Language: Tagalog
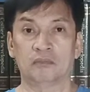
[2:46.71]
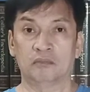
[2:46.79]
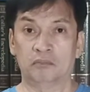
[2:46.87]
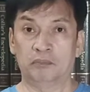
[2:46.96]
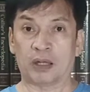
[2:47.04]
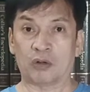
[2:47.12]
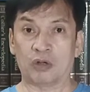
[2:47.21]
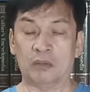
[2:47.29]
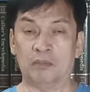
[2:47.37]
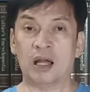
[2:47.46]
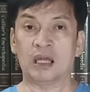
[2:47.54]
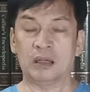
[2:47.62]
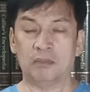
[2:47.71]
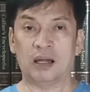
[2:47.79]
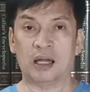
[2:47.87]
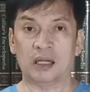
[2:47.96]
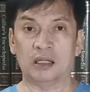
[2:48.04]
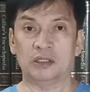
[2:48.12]
Pero
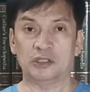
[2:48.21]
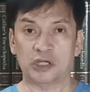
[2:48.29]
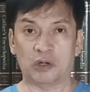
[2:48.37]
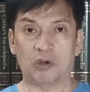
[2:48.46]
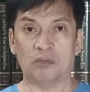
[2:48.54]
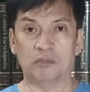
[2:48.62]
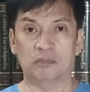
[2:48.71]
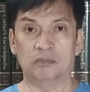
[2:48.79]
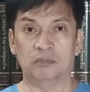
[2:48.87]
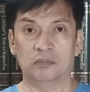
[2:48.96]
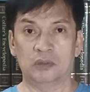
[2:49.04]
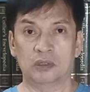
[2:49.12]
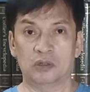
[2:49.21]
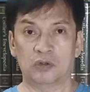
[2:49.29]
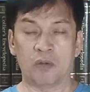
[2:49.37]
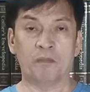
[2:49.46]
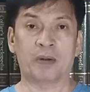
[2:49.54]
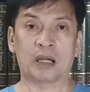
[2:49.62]
ibang-iba si Hob
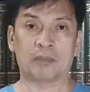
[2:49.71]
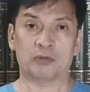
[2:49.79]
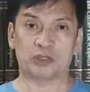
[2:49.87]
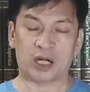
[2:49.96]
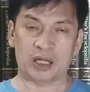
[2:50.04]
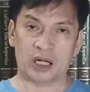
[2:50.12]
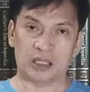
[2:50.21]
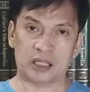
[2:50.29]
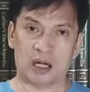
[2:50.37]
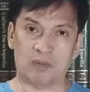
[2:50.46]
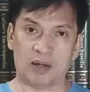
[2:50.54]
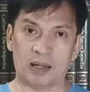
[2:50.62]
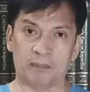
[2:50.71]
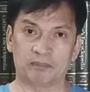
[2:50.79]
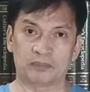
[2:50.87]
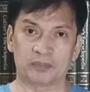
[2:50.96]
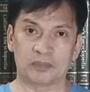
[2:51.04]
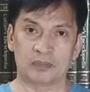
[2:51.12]
kumpara po sa kanyang asawa.
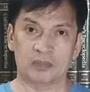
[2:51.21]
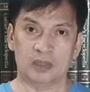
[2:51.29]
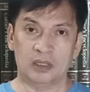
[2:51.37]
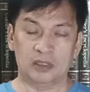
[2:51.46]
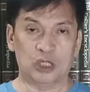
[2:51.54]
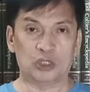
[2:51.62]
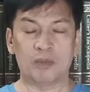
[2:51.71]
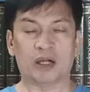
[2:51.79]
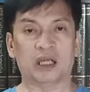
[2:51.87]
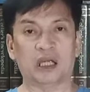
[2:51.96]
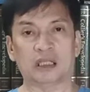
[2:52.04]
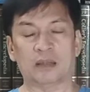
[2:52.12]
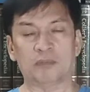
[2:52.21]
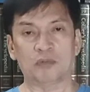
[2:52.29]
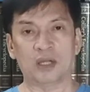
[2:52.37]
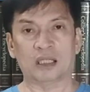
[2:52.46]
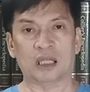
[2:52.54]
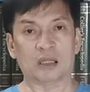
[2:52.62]
Dito makikita po
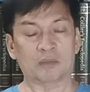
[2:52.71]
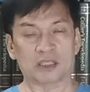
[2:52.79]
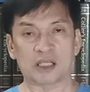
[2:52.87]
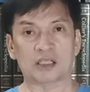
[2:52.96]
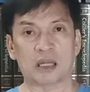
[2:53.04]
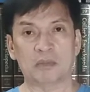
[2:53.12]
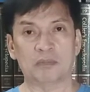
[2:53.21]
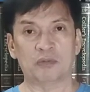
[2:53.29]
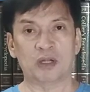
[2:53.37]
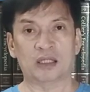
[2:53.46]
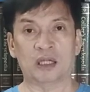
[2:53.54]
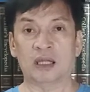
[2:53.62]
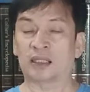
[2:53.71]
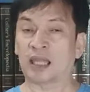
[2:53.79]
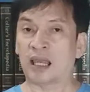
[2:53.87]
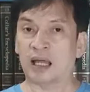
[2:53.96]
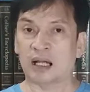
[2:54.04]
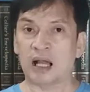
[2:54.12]
natin at masasabi po natin na
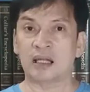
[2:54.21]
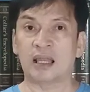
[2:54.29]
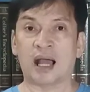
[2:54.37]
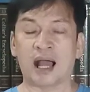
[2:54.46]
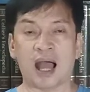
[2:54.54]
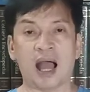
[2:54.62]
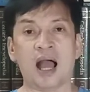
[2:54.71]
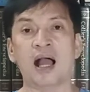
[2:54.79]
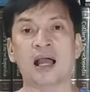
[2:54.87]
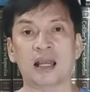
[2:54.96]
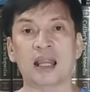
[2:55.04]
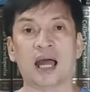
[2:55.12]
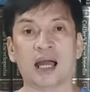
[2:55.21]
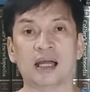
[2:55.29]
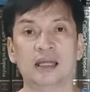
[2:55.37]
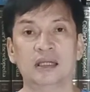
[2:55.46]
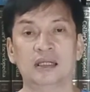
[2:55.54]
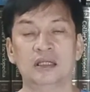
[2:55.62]
talagang nakaangkla
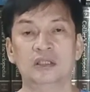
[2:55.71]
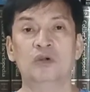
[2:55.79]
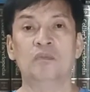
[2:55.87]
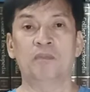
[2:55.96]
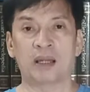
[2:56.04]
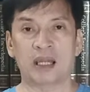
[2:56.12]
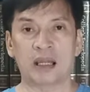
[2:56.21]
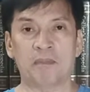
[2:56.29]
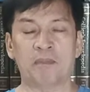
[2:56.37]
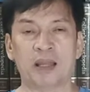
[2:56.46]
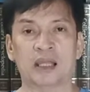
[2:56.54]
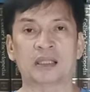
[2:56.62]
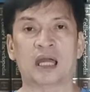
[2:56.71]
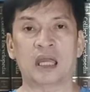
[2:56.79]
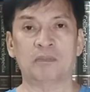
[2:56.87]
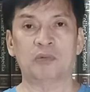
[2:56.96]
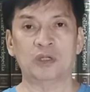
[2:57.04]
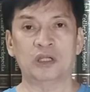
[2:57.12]
yung
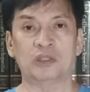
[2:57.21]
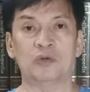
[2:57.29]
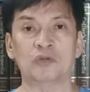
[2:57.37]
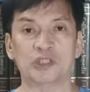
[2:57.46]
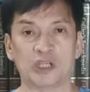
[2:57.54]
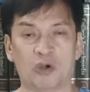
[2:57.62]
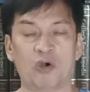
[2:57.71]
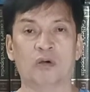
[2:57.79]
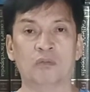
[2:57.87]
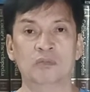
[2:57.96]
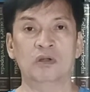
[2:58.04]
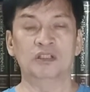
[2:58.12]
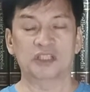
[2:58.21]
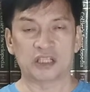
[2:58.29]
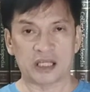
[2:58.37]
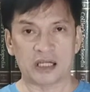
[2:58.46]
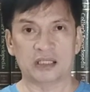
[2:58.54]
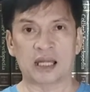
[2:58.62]
pananampalataya po nitong si Job sa
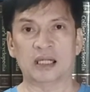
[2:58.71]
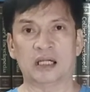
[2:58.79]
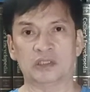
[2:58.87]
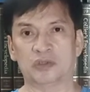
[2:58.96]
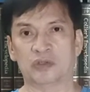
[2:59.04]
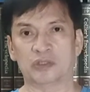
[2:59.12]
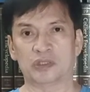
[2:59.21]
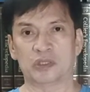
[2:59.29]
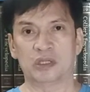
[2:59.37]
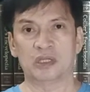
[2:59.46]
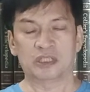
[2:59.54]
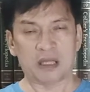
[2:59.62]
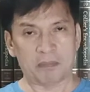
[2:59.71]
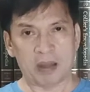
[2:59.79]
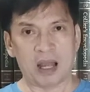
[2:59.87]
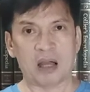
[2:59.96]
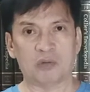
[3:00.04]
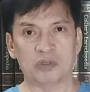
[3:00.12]
salita ng Diyos, sa
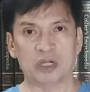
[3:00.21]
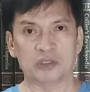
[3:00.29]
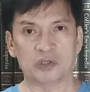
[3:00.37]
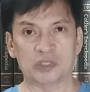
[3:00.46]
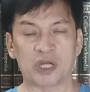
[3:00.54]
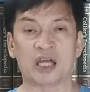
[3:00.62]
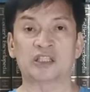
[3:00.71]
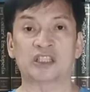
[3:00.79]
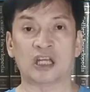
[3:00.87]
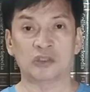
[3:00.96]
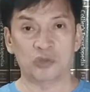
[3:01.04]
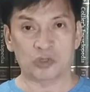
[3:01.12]
pangako ng Diyos at sa Diyos